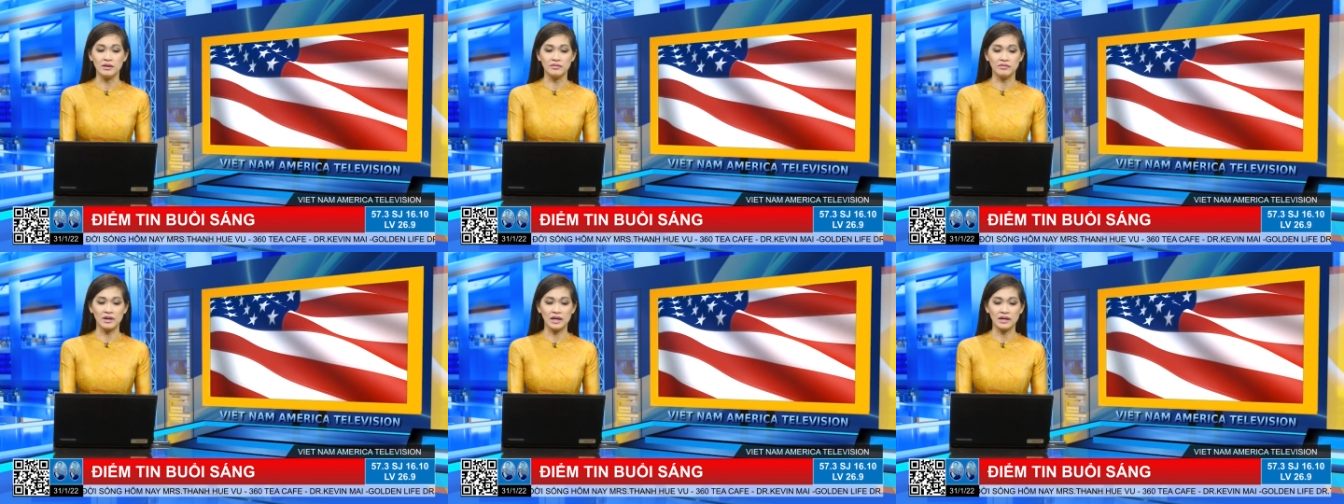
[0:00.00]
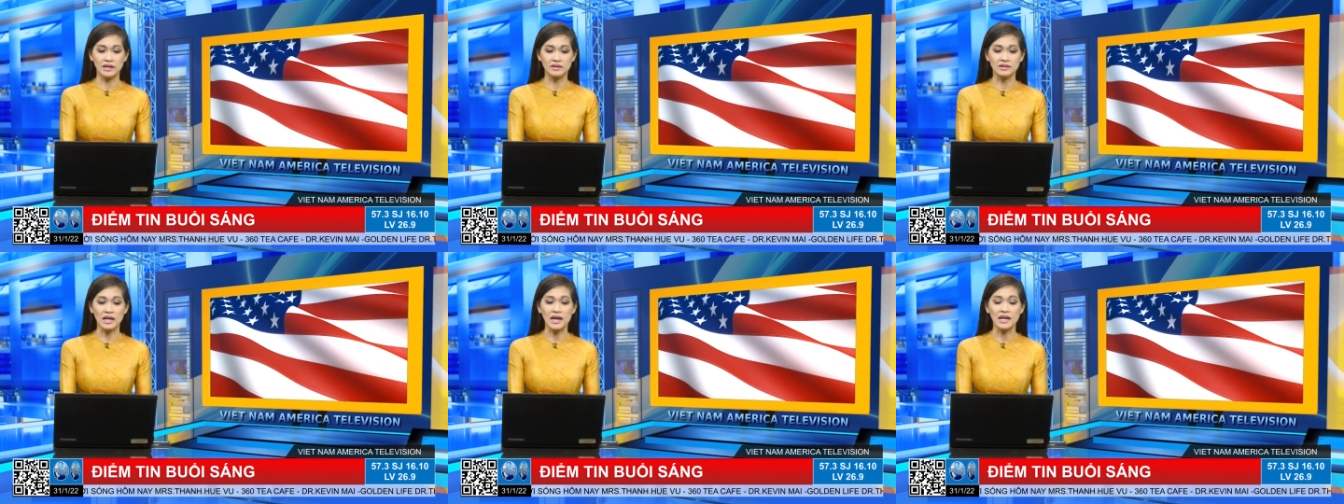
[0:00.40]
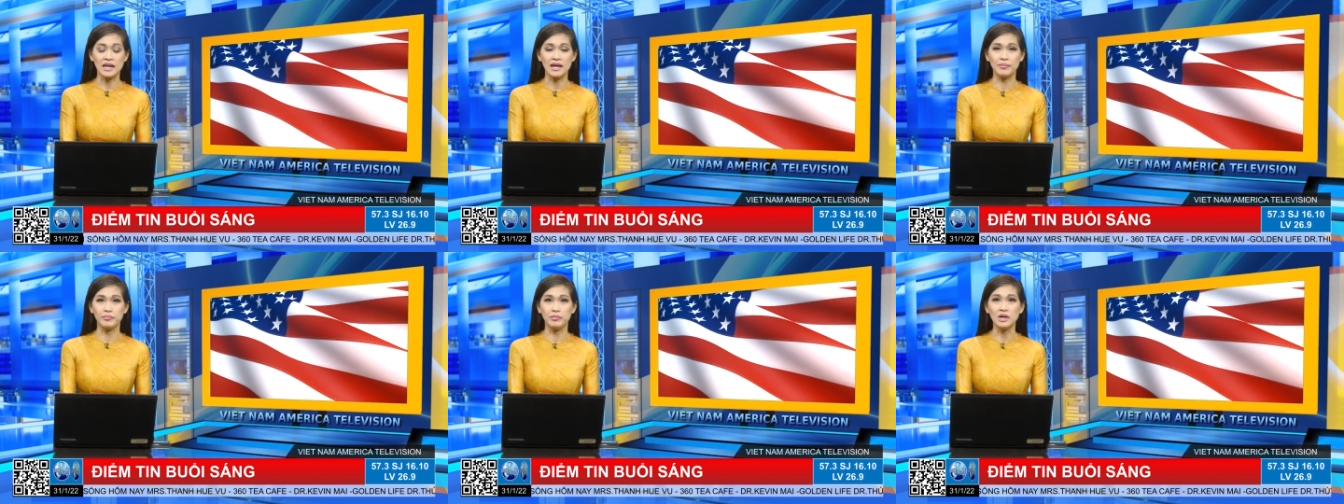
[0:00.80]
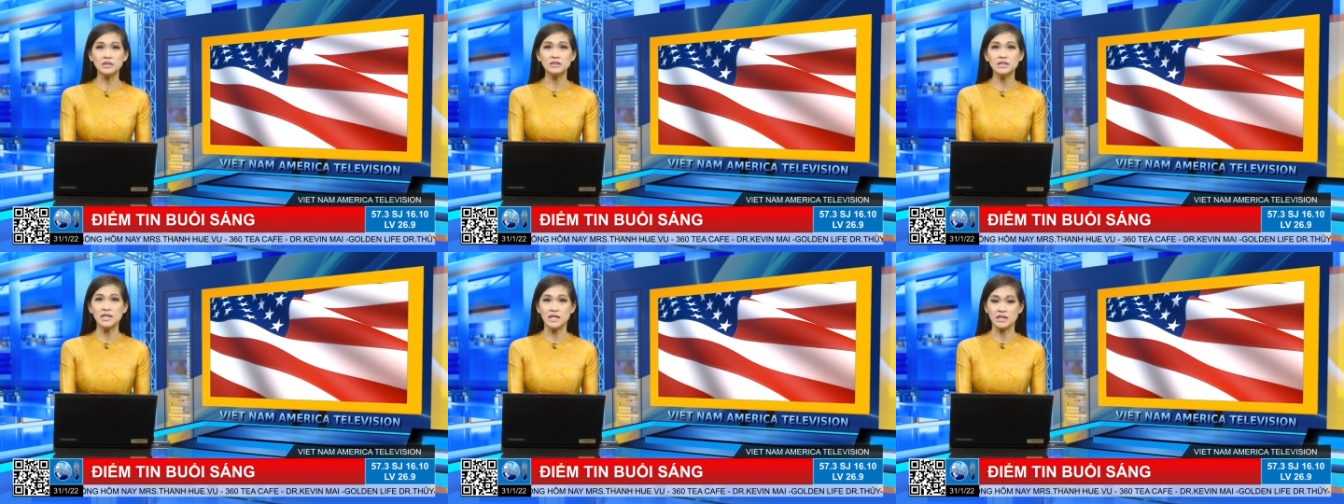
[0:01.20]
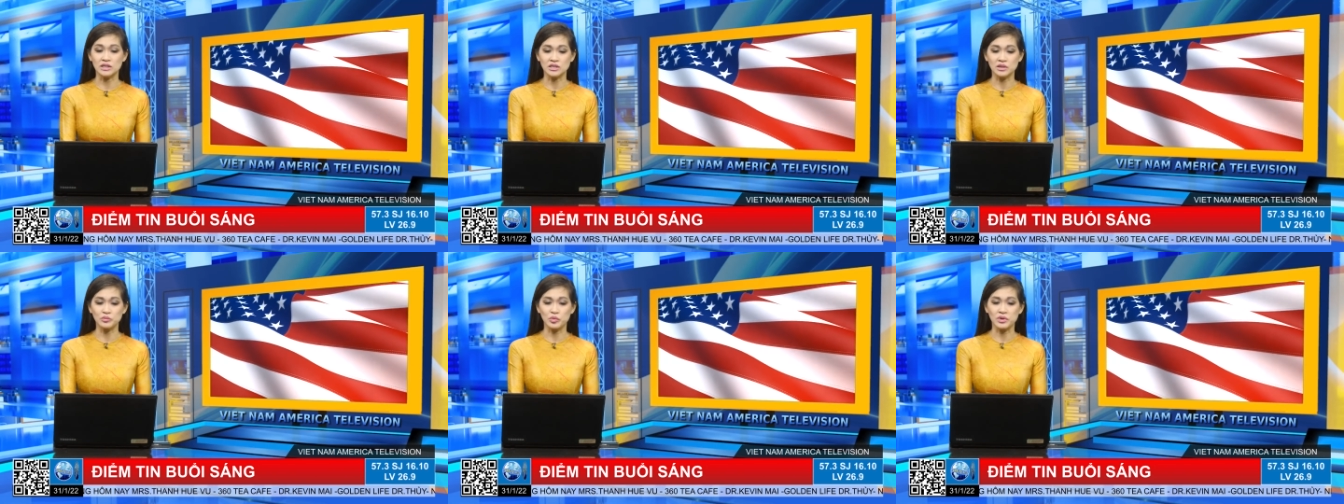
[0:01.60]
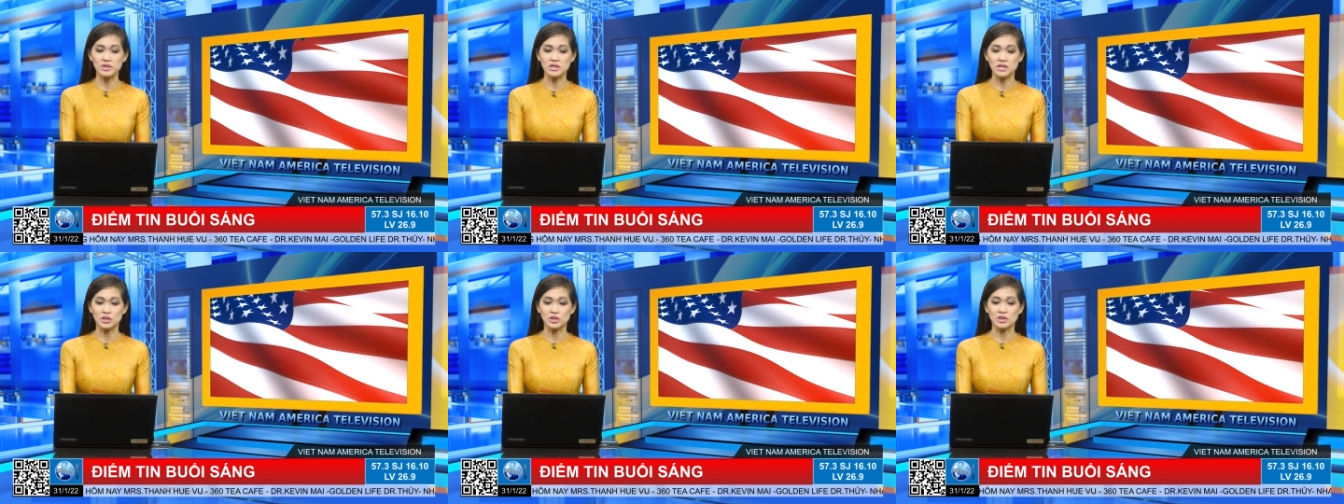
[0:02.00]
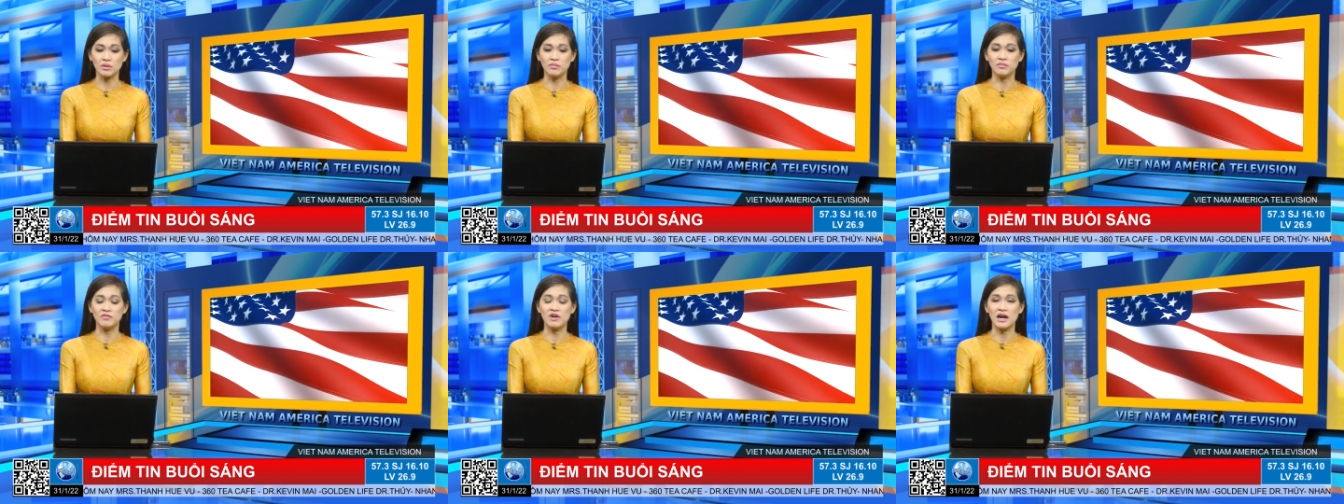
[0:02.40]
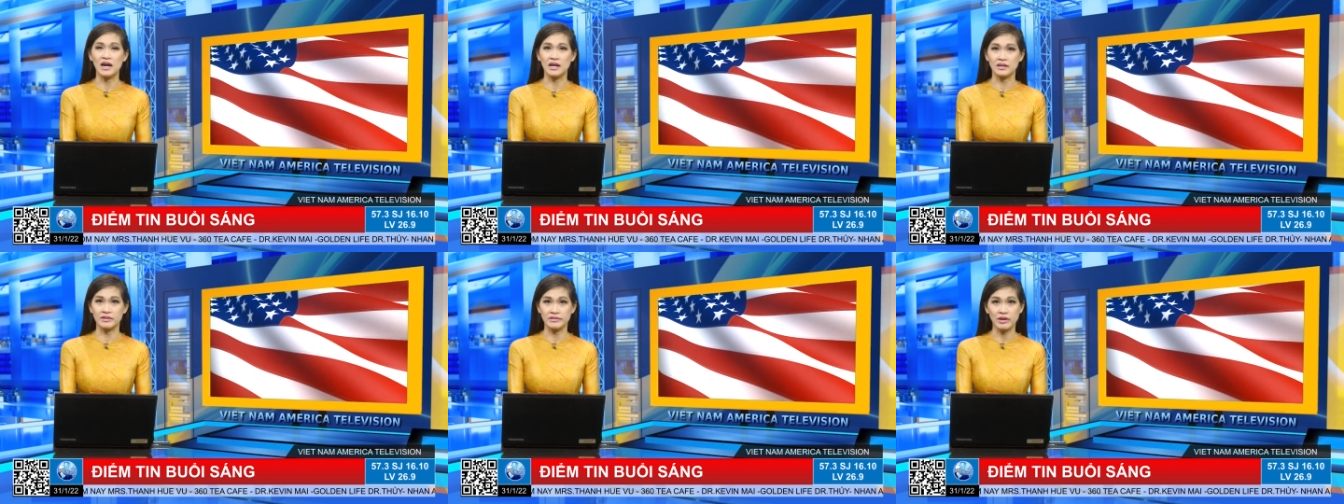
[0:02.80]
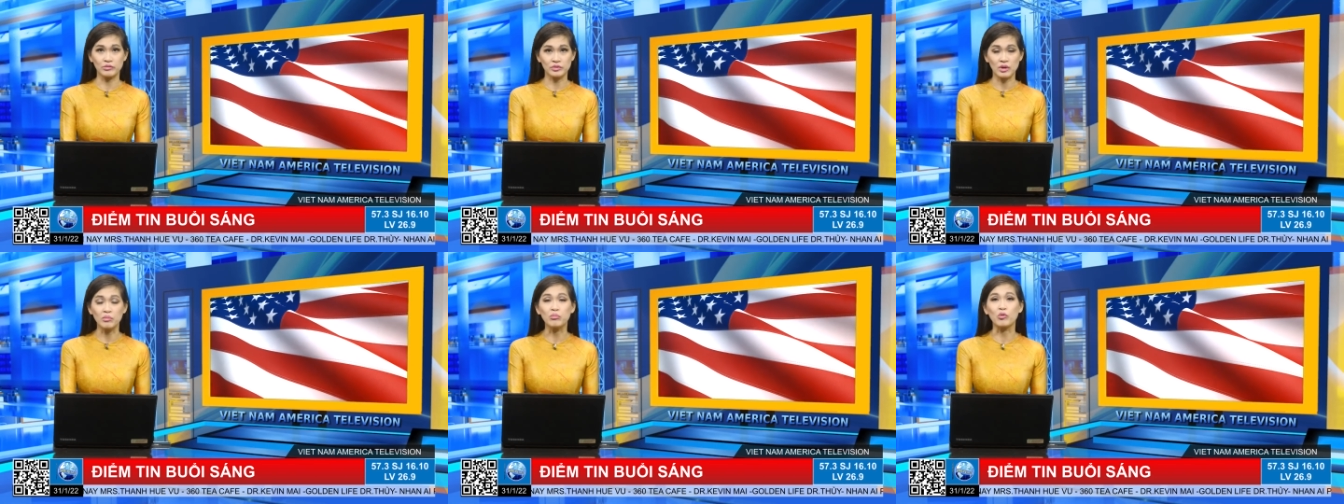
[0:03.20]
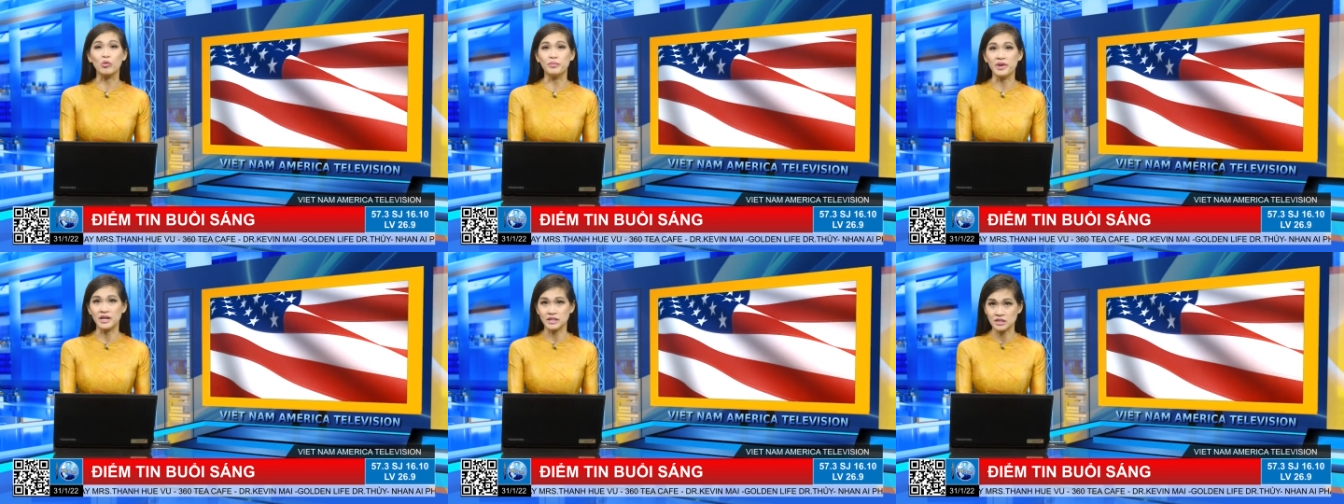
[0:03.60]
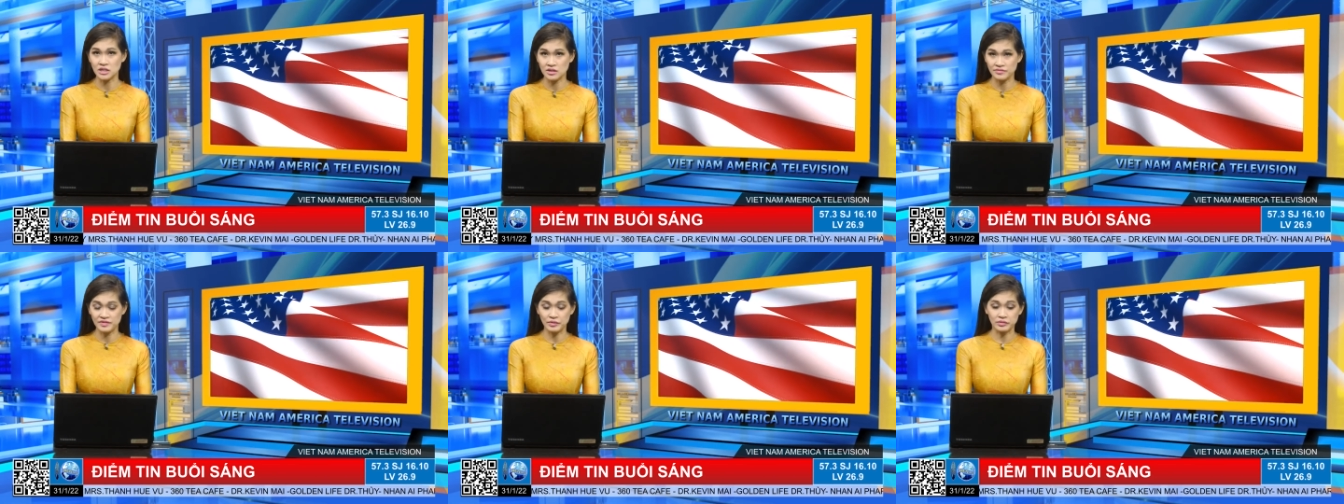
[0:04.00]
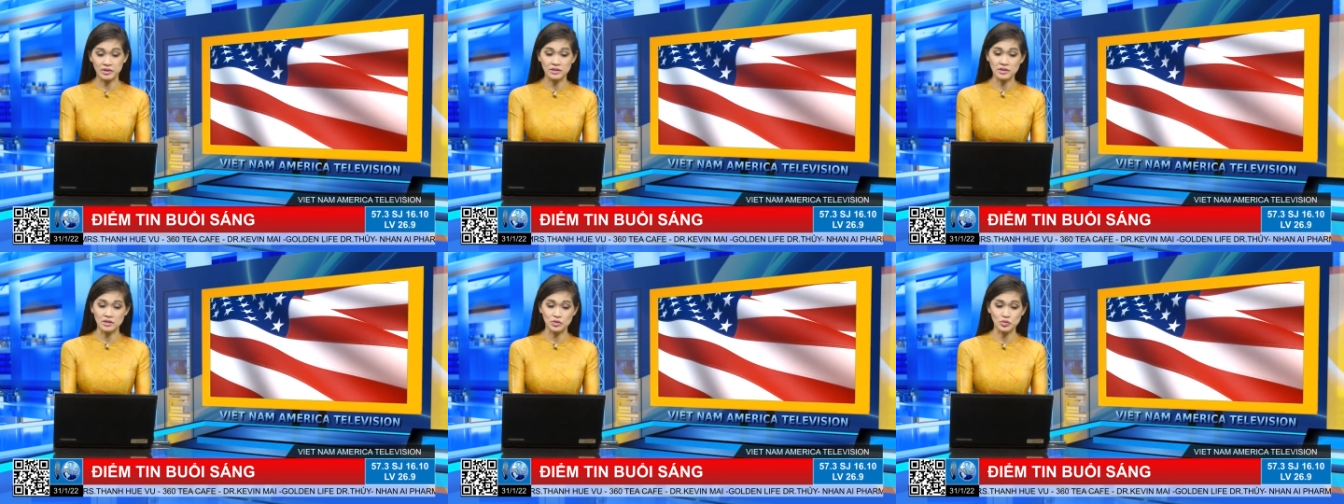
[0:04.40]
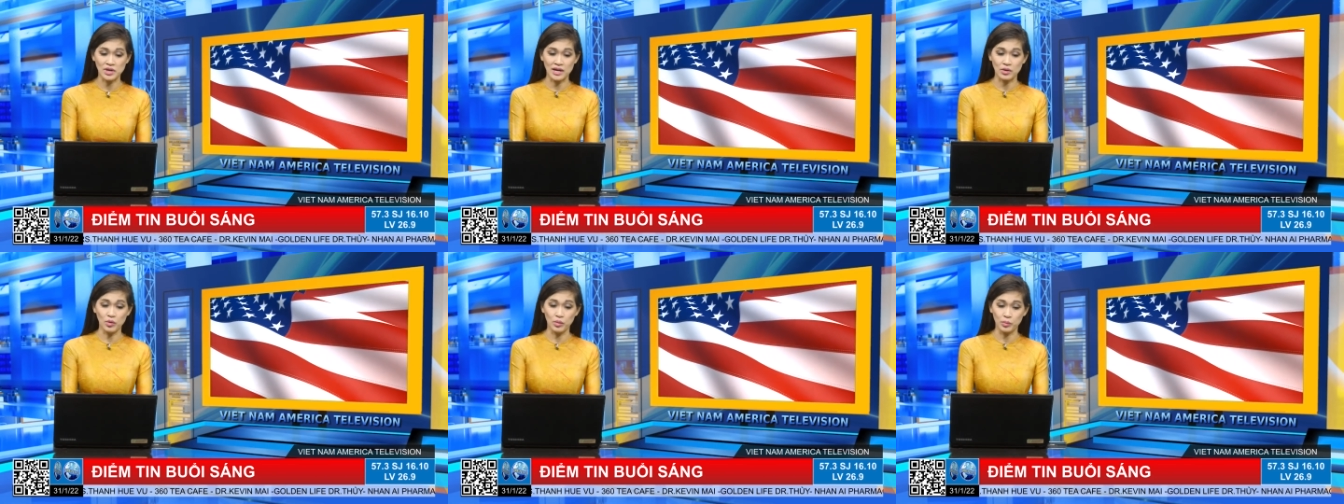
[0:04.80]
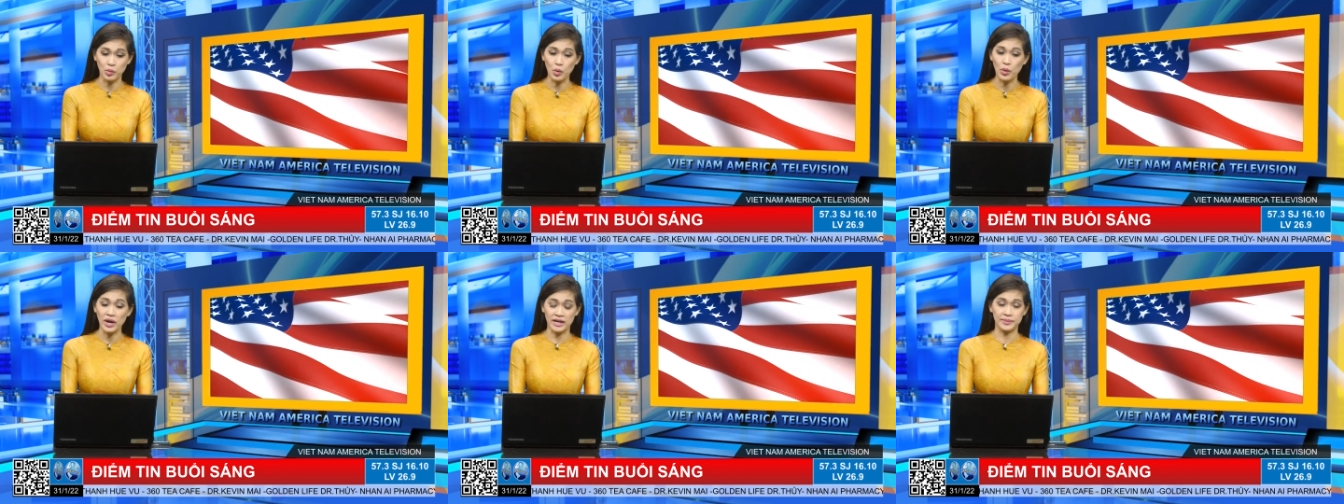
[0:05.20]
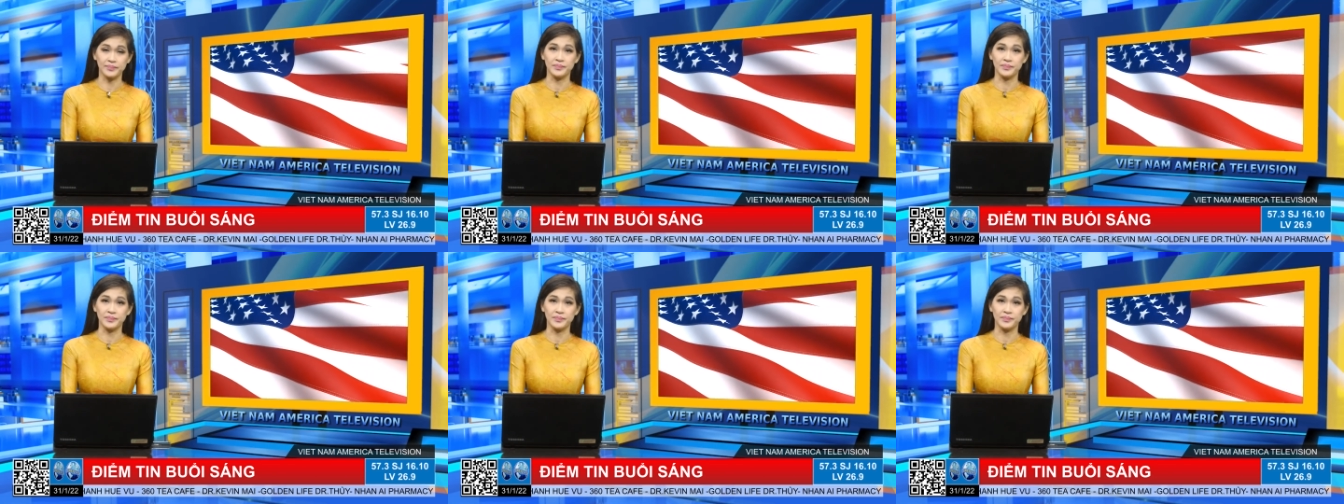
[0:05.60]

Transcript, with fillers: và hiện tại làm mất điện trên một cái diện rộng và giao thông cũng đã rơi vào cái tình trạng hỗn loạn.